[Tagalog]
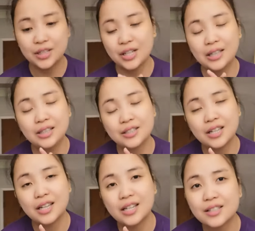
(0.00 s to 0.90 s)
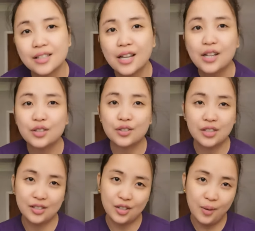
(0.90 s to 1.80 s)
mga challenges, so
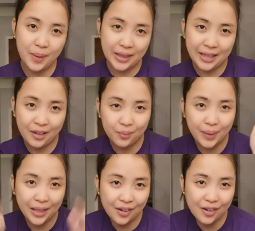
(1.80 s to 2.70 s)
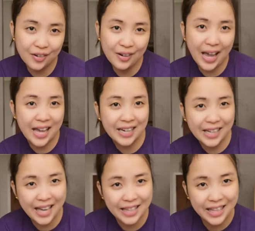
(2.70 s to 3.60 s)
just comment down below. And
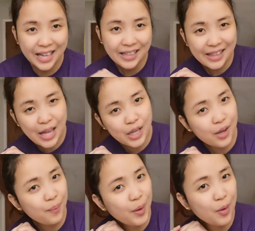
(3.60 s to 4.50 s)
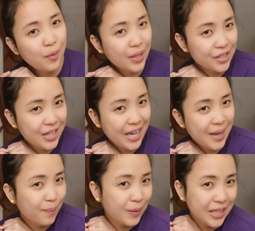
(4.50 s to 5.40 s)
again, Thank you for
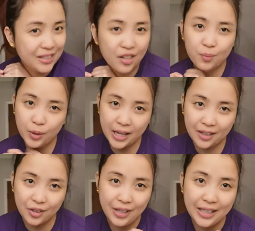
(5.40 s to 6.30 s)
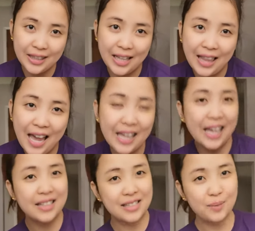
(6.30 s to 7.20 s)
watching. Please don't forget to hit the like
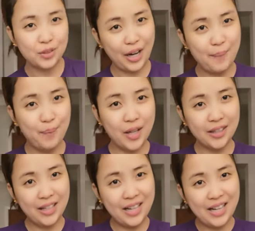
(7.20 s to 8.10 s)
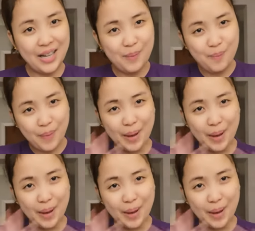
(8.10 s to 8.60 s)
and subscribe button.